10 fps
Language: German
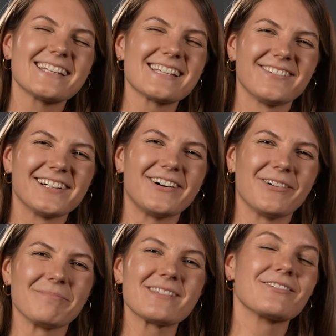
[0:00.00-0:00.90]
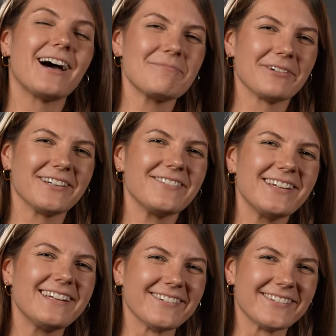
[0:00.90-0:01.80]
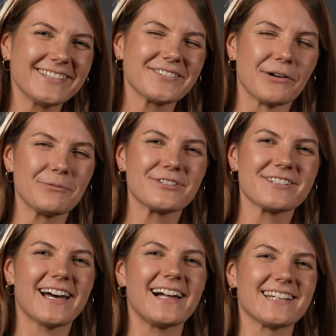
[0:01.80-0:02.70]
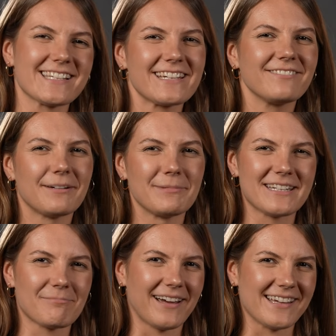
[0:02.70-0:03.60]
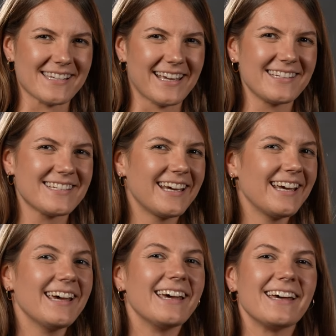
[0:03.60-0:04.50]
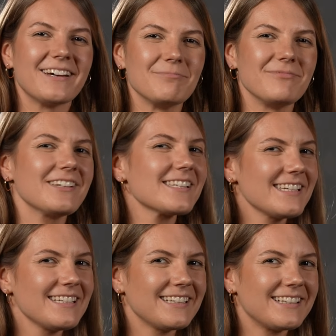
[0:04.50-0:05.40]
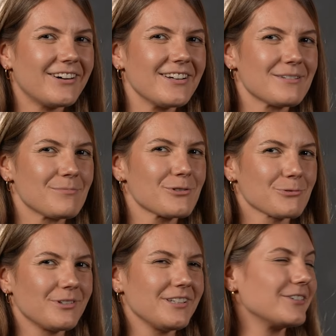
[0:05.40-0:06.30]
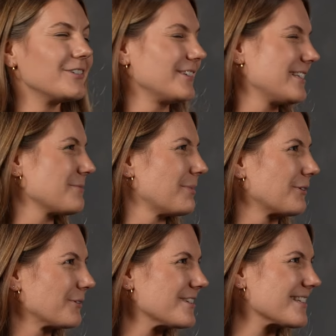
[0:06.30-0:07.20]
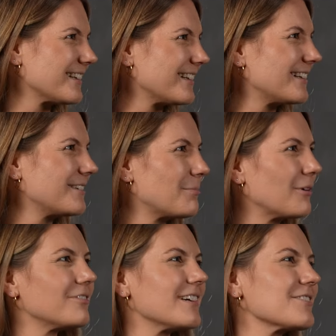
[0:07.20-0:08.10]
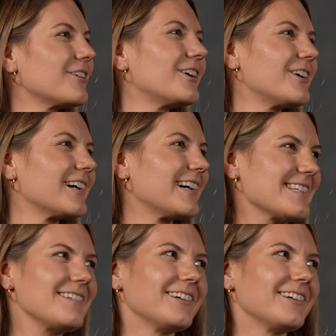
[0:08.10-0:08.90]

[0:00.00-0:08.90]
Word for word: und herzlich willkommen zu einem neuen Video. Ich freue mich total, dass ihr wieder mit dabei seid. Ähm, wir sind hier heute im Studio und ich begrüße Professor Holger